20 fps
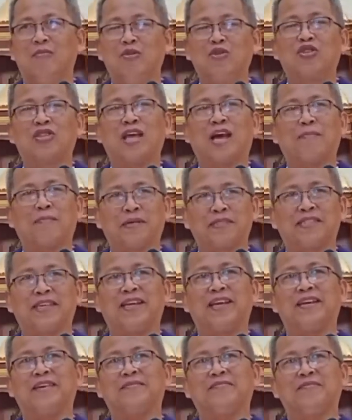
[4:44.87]
buta pa
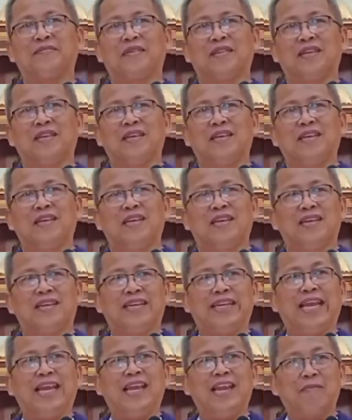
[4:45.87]
siya.
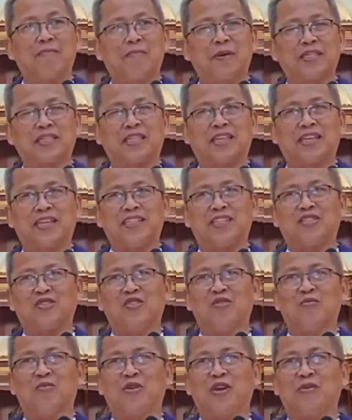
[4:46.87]
Dili pas
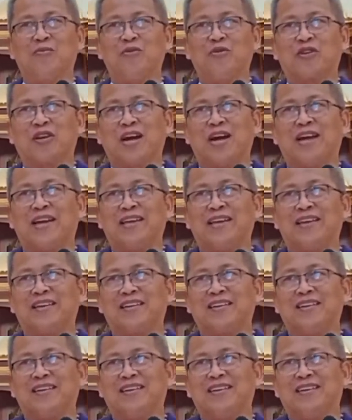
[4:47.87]
Kristo mo imong
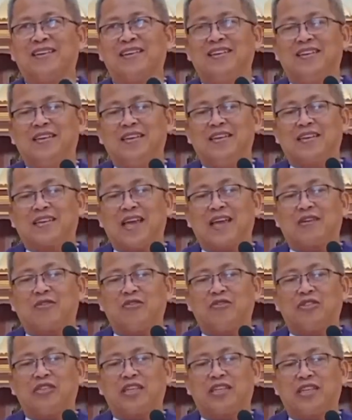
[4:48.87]
kahayag.
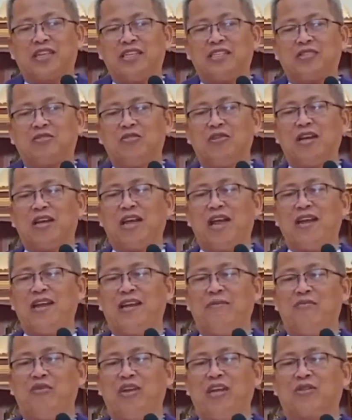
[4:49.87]
Kay kung si Kristo na
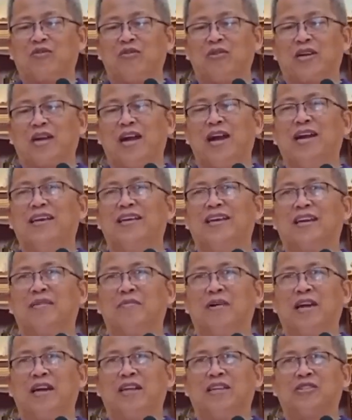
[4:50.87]
gani mo yatong
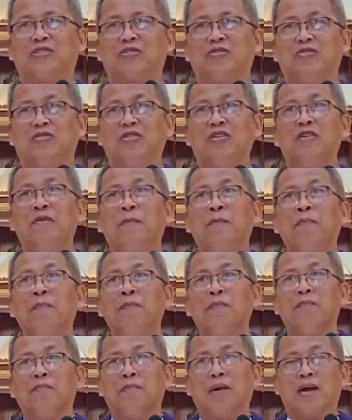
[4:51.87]
kahayag mga igsoon,
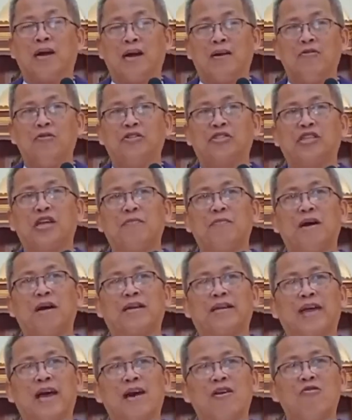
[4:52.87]
mga usab
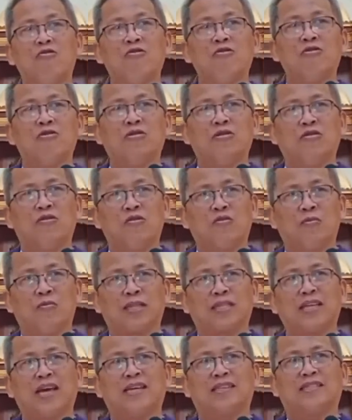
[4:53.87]
ang naong og
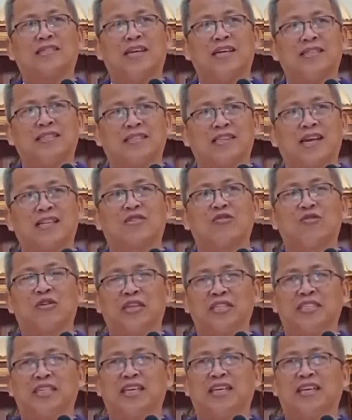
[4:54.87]
batasan sa
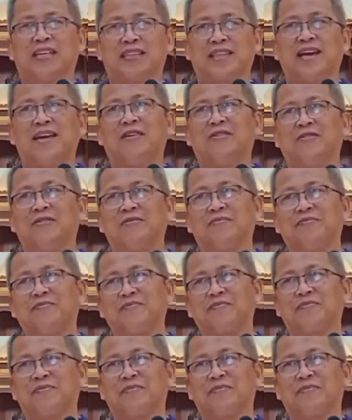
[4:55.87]
atong isig katao